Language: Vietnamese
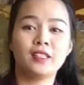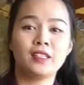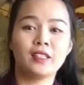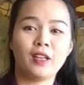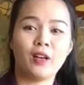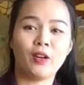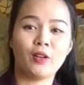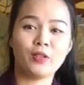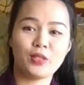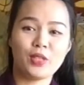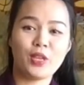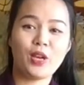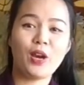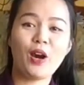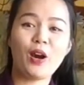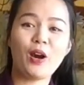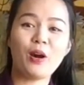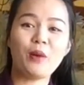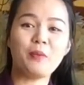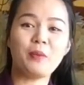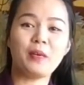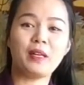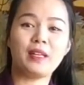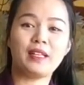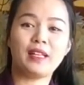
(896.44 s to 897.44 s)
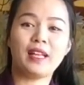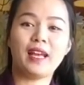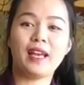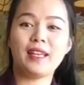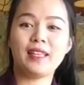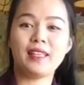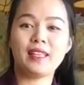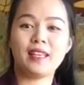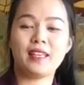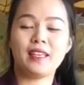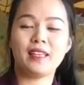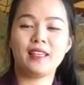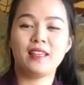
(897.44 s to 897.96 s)
họ cho mình. Thay
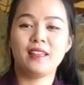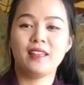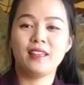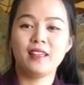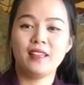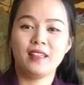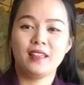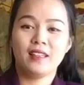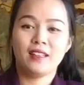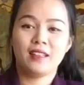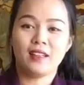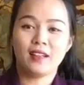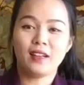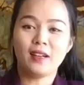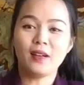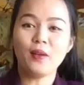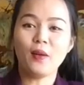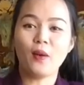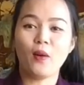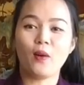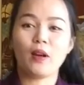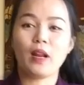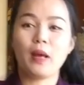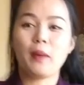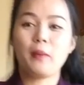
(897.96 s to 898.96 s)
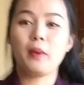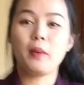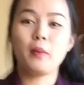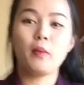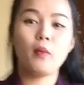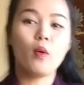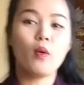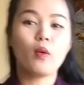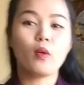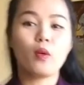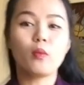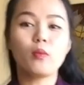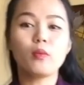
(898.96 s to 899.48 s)
vì Những cái đồ này mình
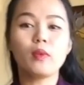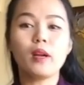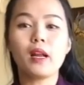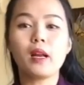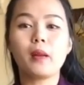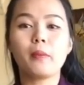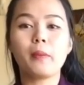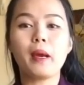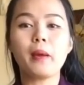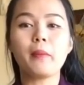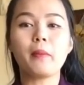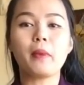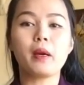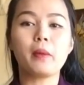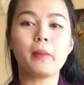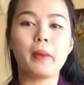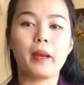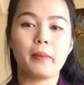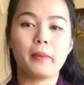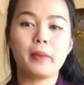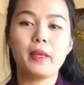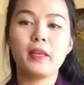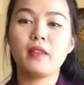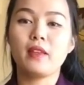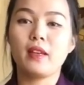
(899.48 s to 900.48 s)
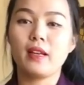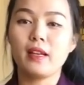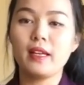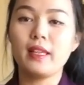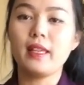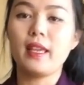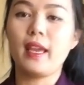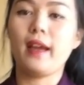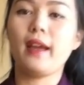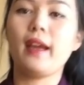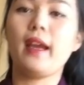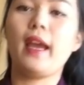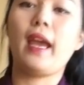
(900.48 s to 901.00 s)
mua cũng rất là mắc, mà các bạn biết những cái nhãn